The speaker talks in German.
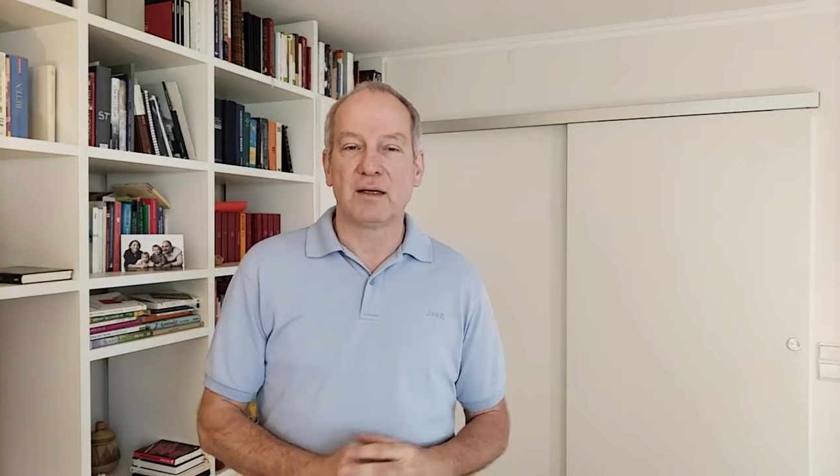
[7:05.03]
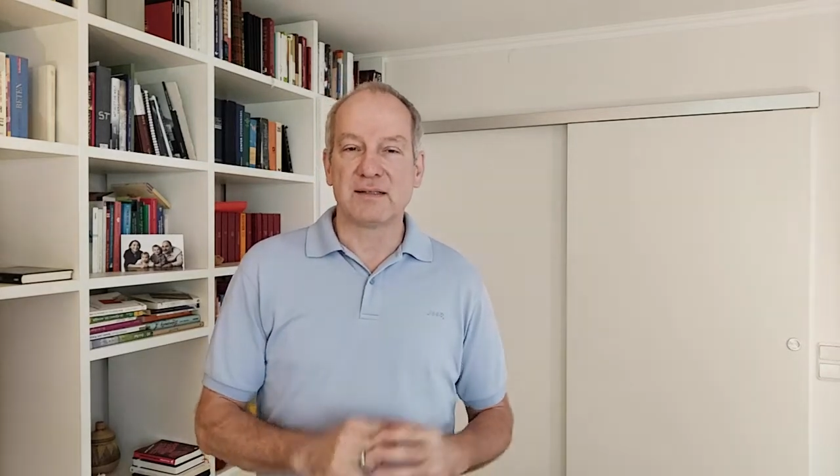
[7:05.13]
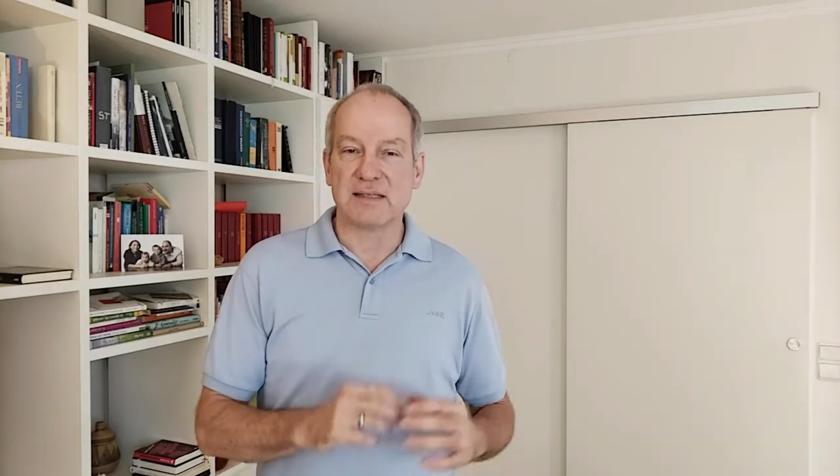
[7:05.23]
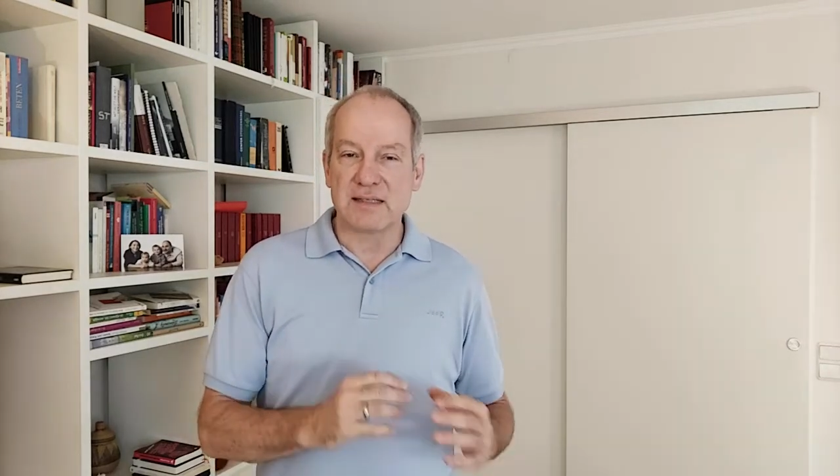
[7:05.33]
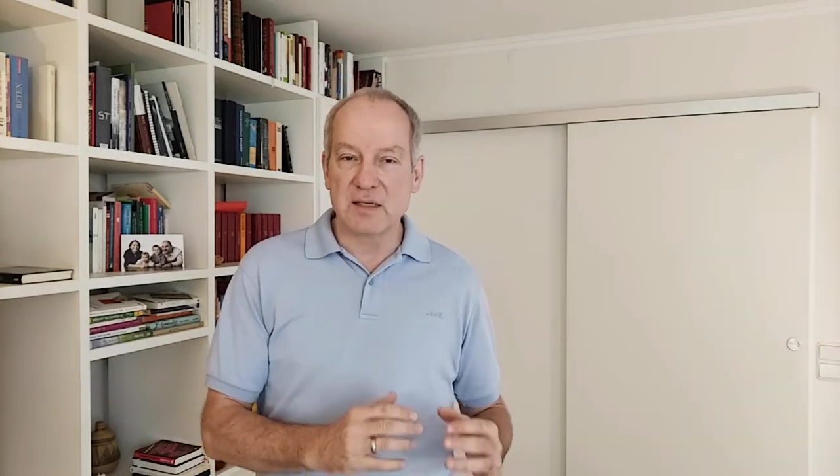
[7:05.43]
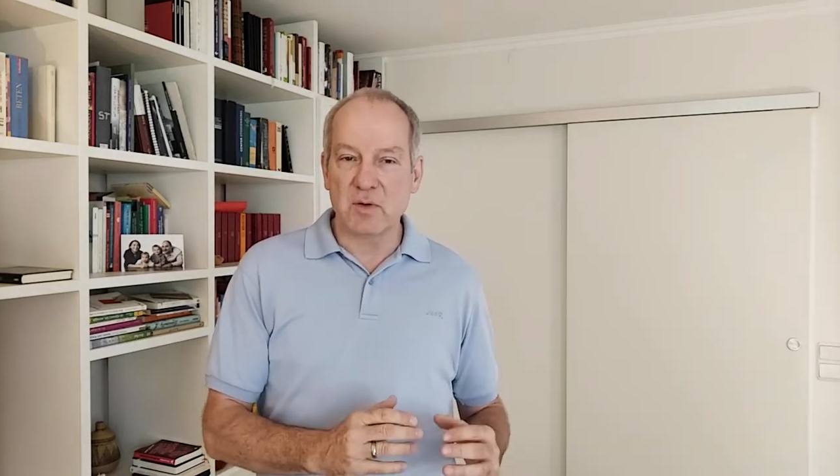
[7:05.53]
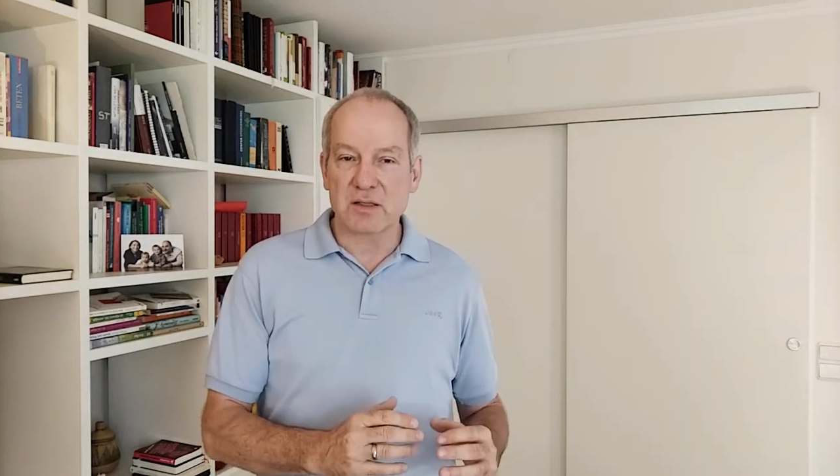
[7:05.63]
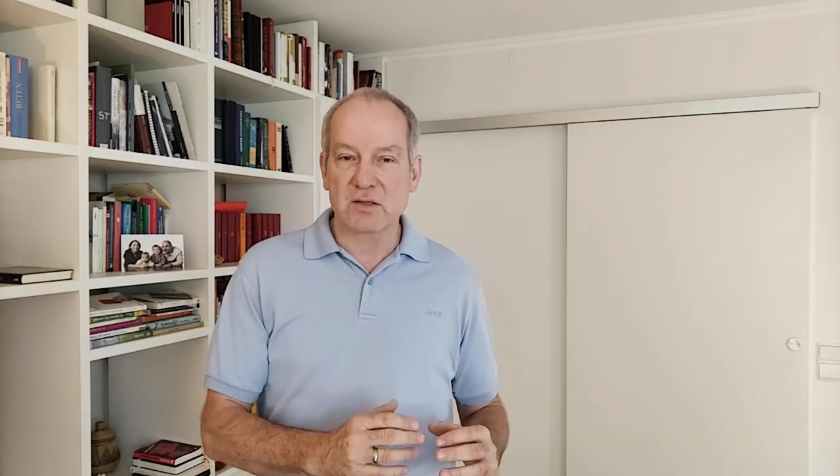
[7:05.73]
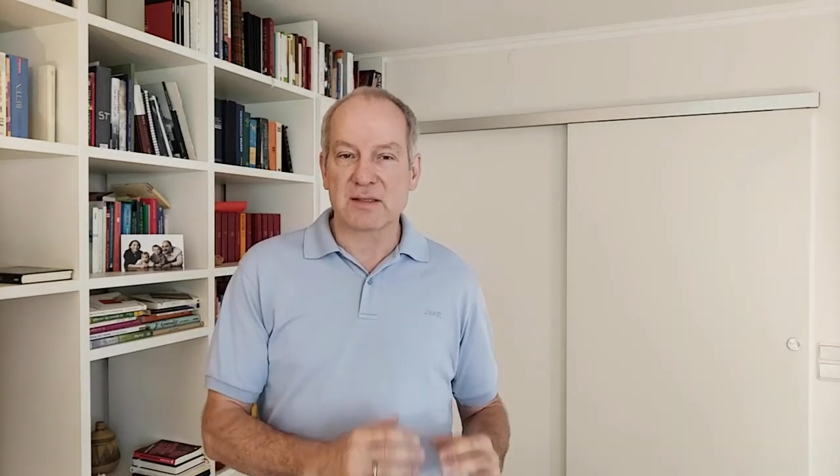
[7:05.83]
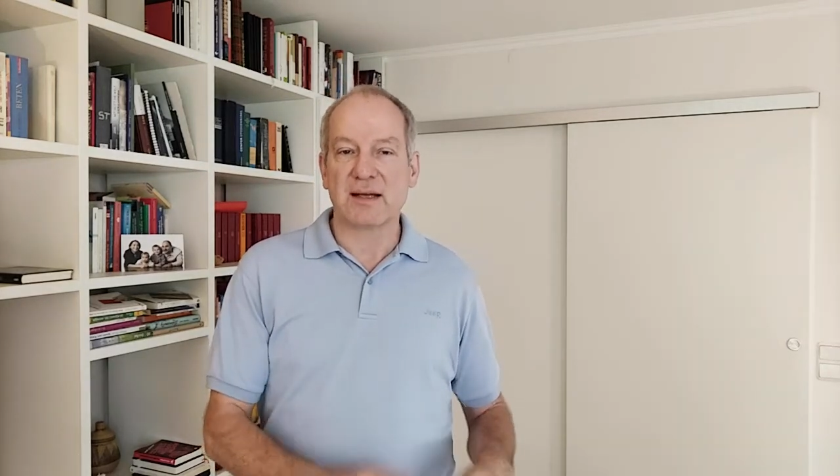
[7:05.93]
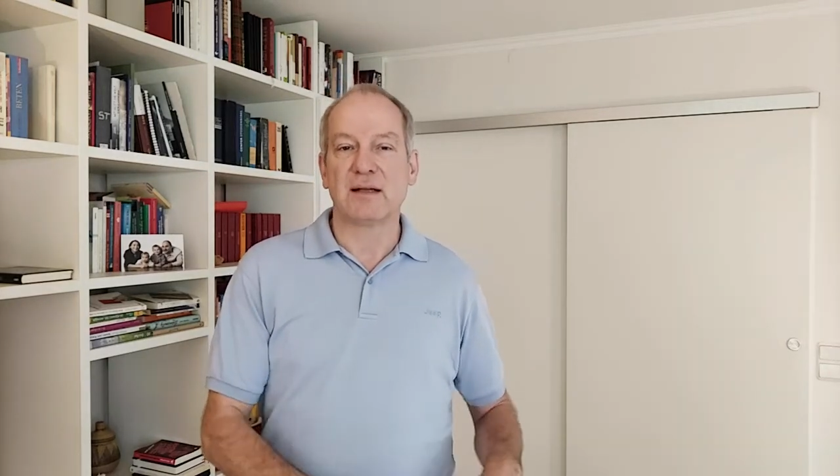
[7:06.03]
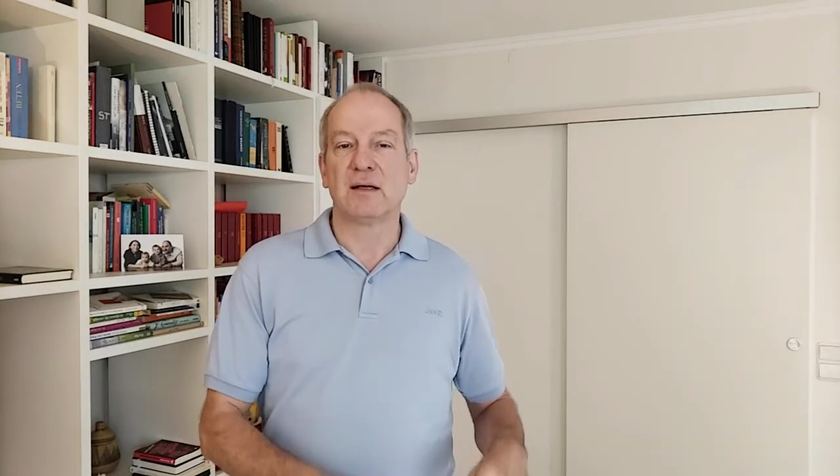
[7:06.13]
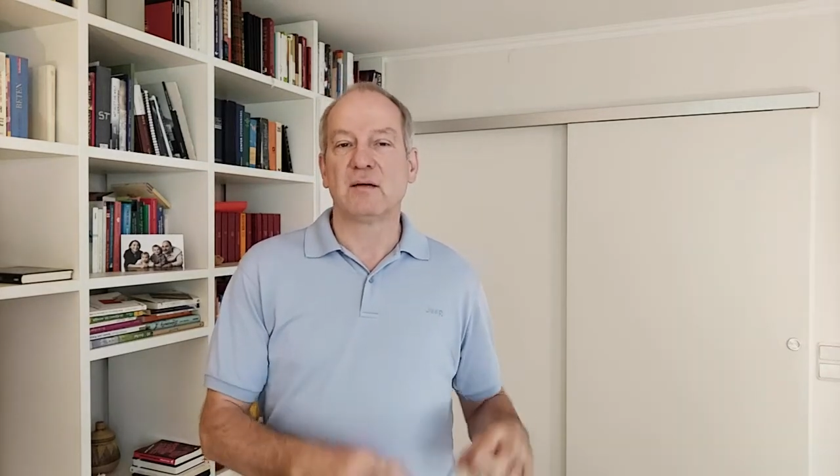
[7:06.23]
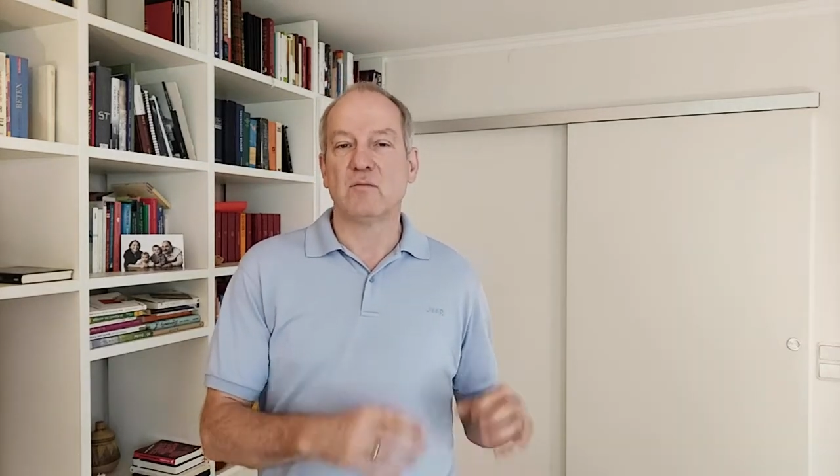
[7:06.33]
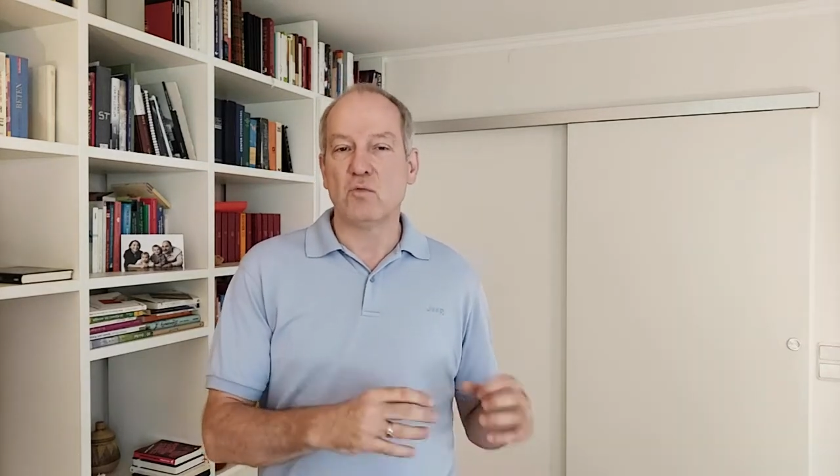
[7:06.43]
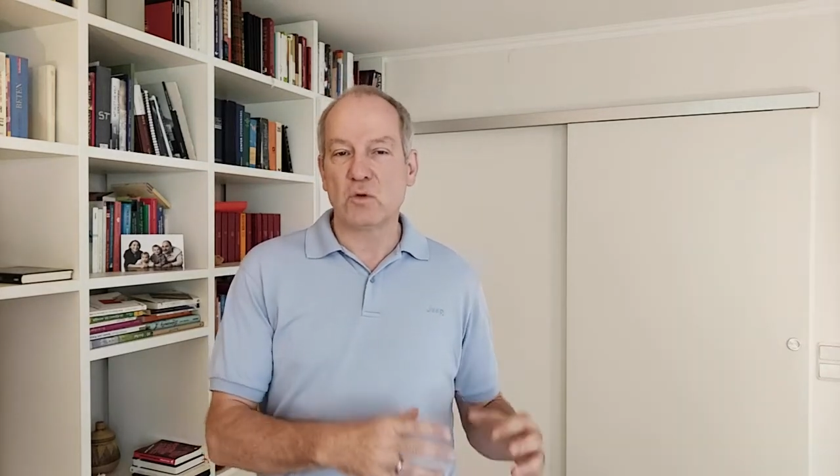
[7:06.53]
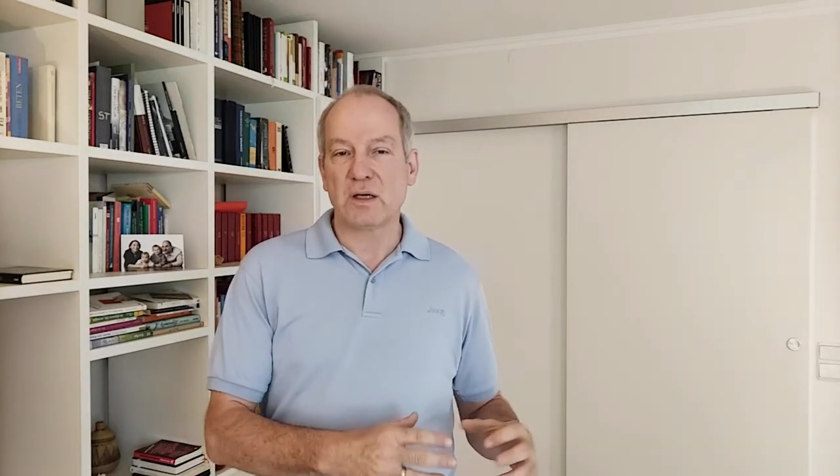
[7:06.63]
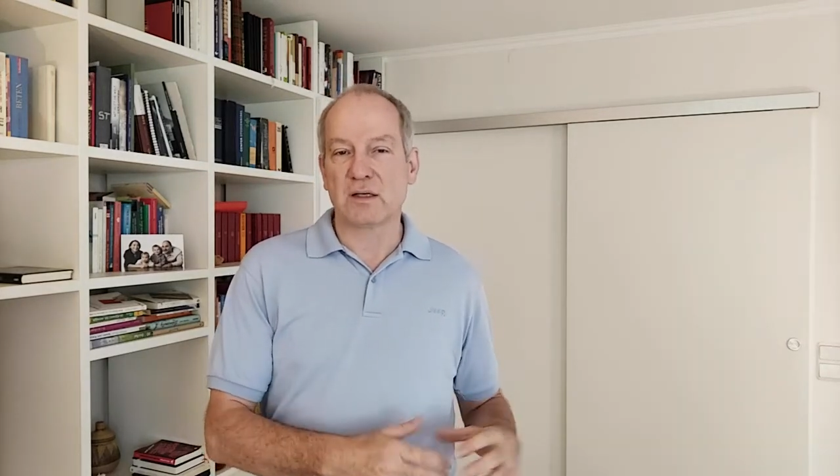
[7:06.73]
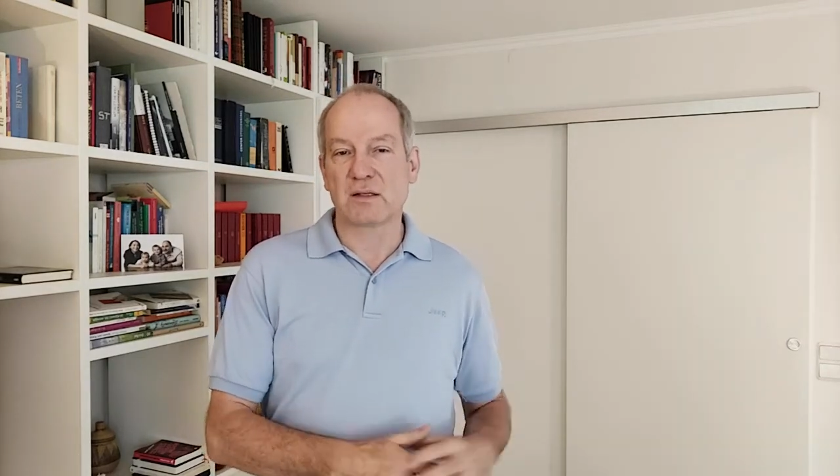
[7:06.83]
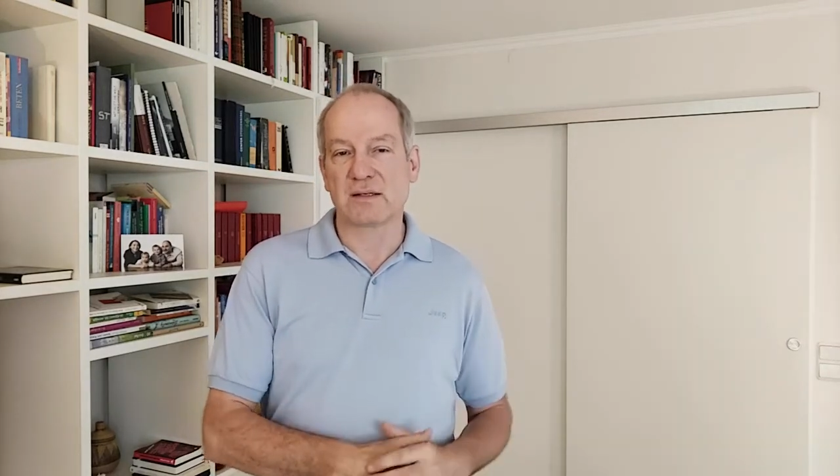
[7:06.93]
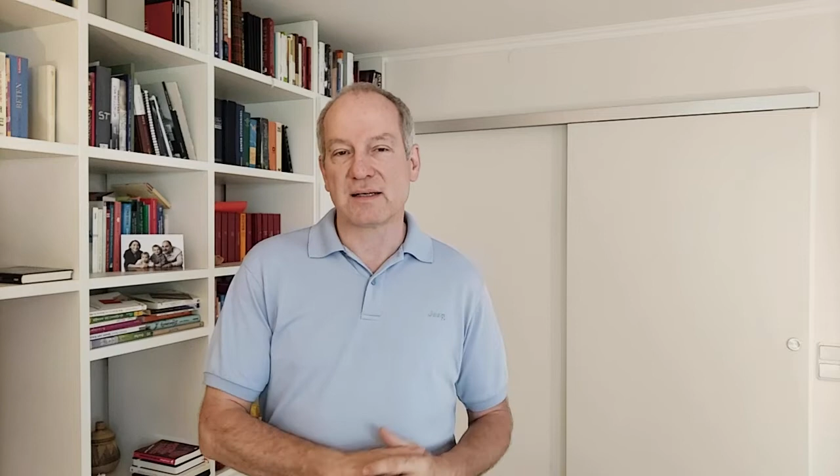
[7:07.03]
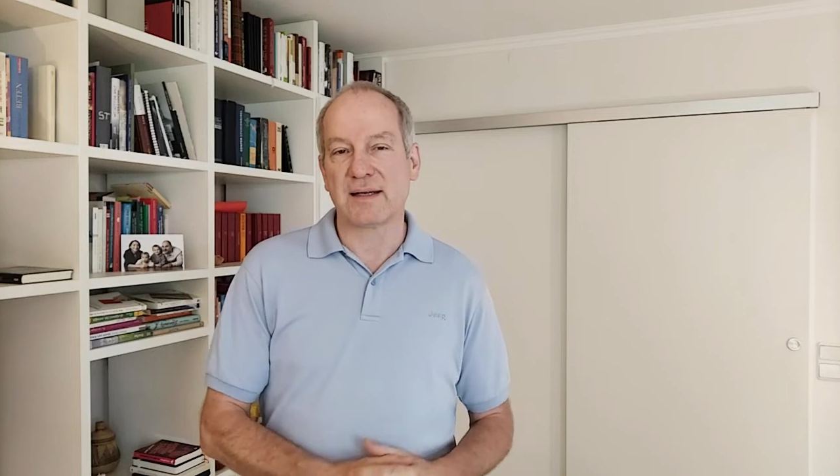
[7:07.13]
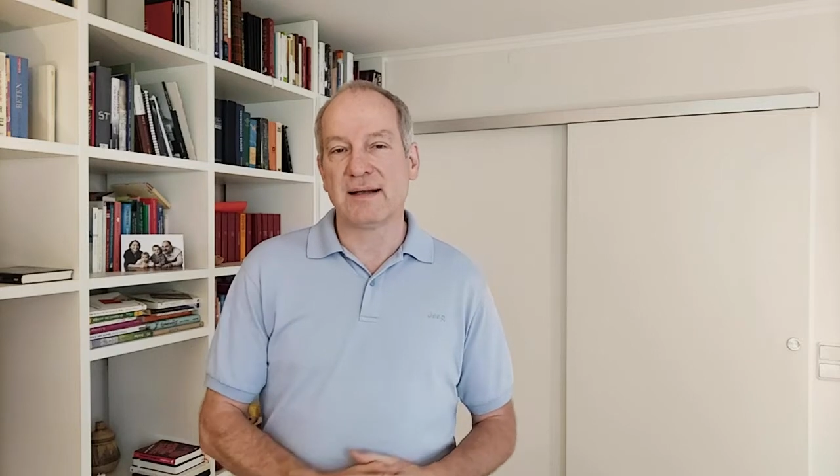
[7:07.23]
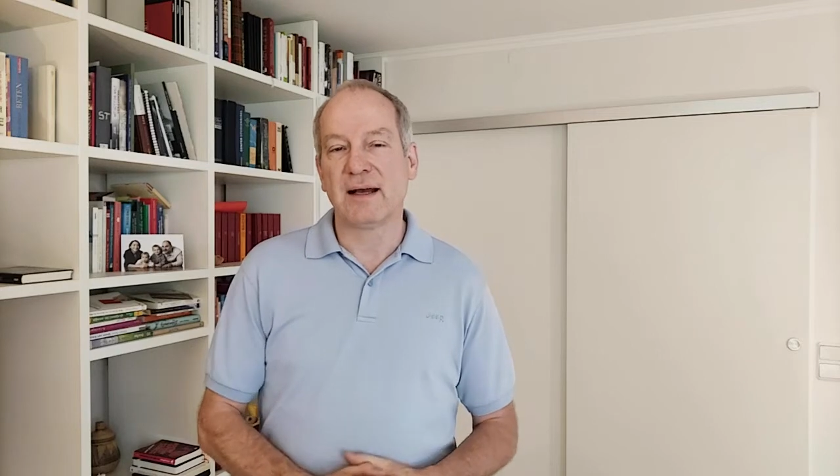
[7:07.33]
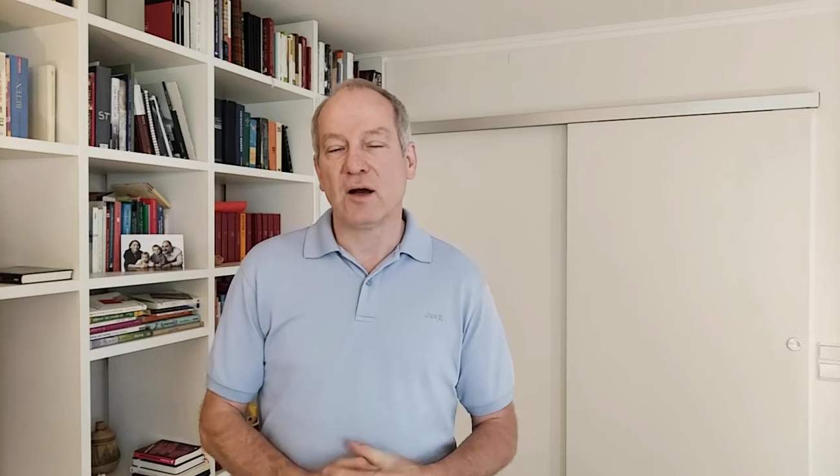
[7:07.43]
sensibler zu sein mutiger zu sein,